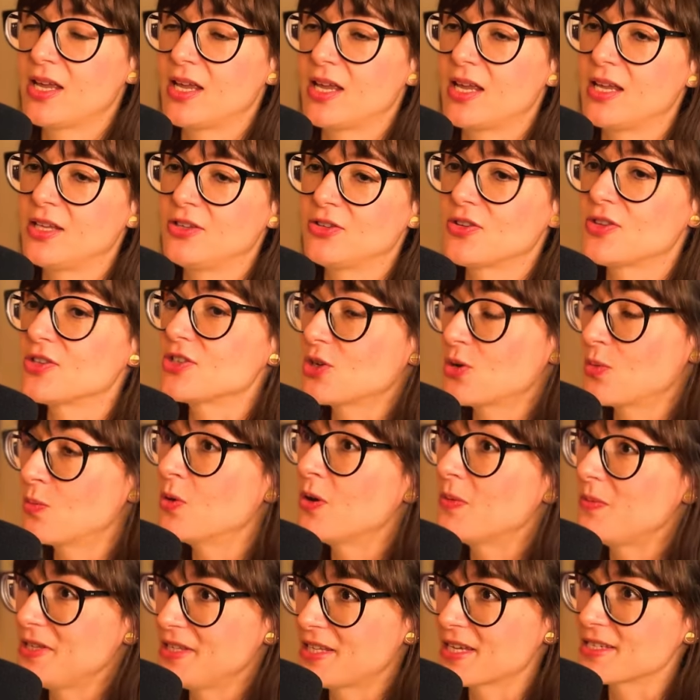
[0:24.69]
Entonces, ¿cómo
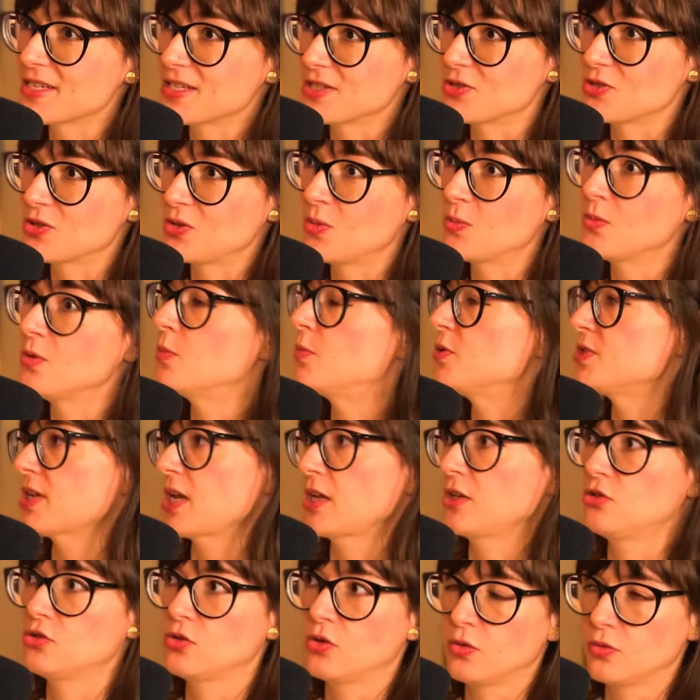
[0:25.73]
evitas esto? No? Bueno, pues
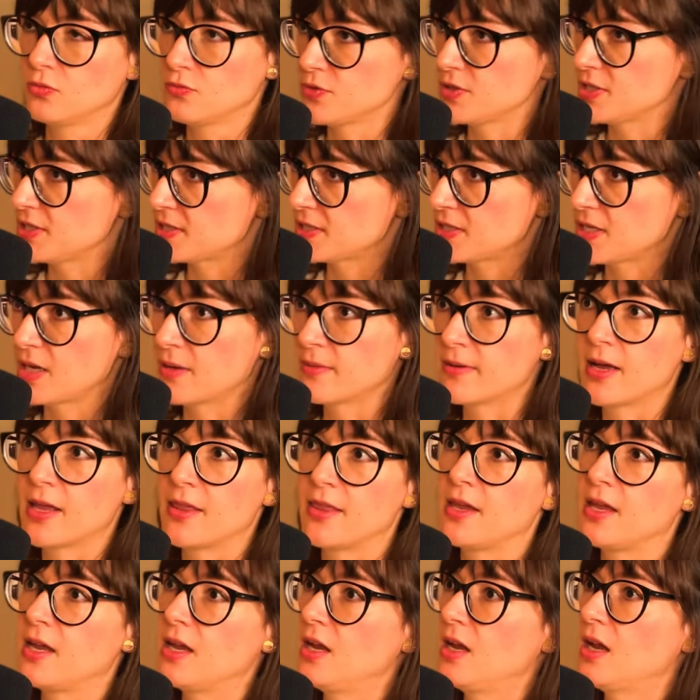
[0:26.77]
hay todo un sistema
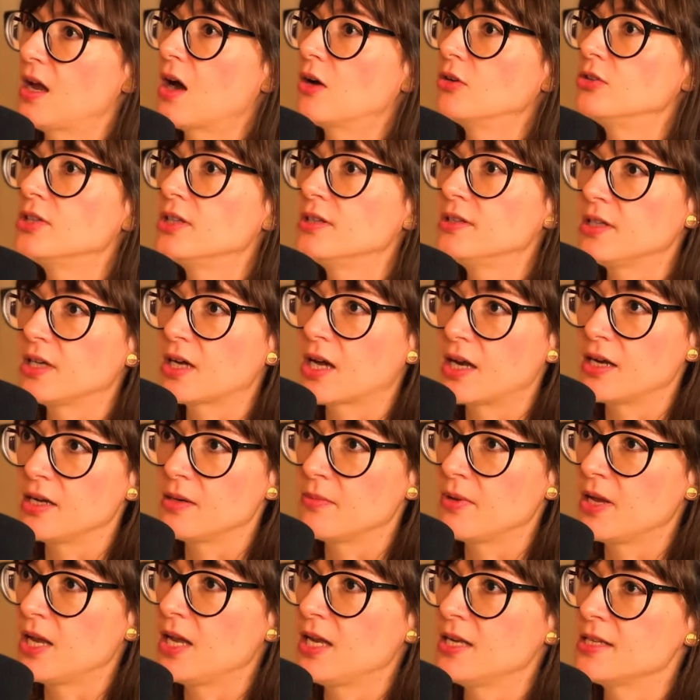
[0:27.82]
de autenticar
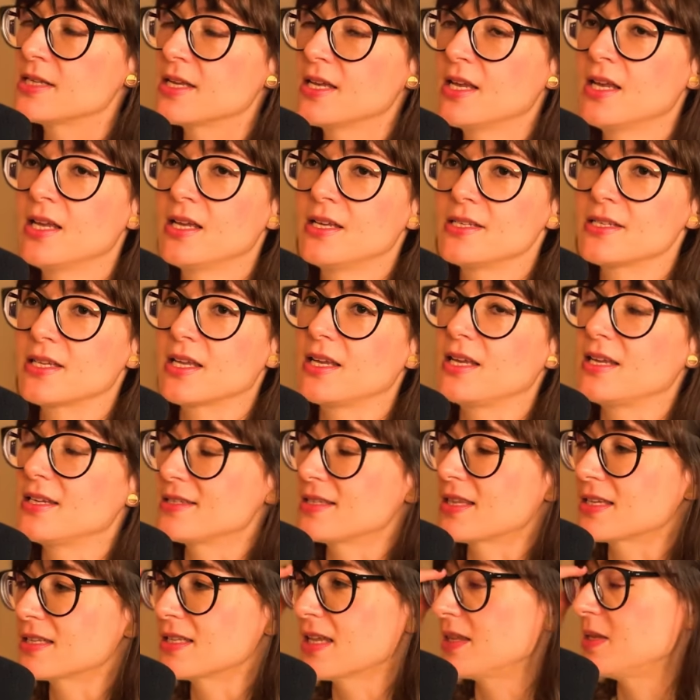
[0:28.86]
emails, que
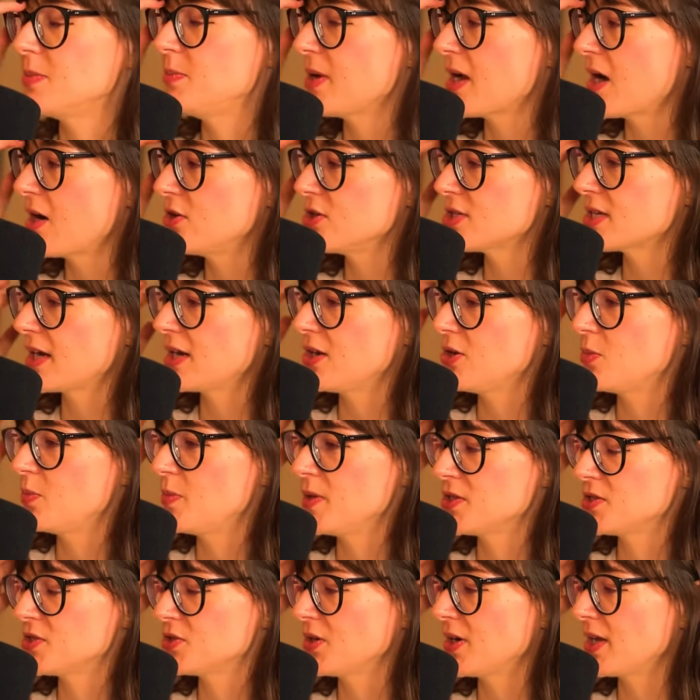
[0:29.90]
esta es la típica cosa que yo
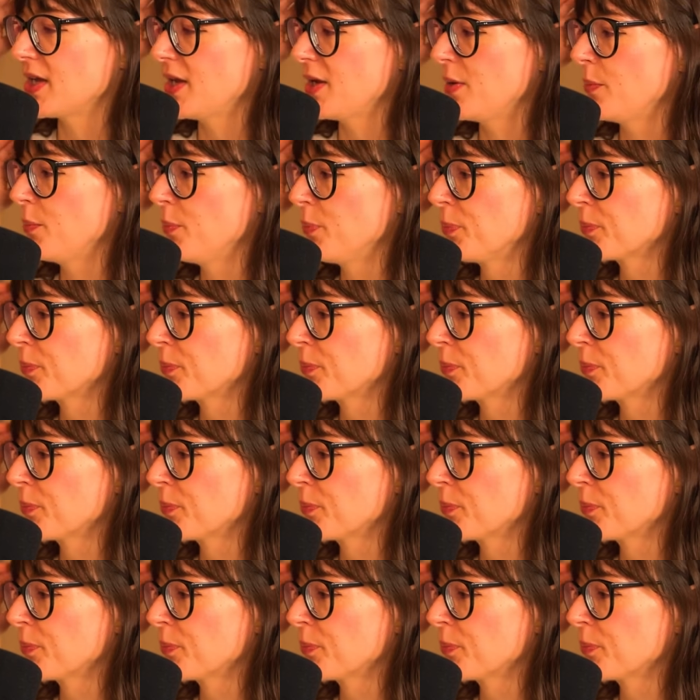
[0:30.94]
pienso que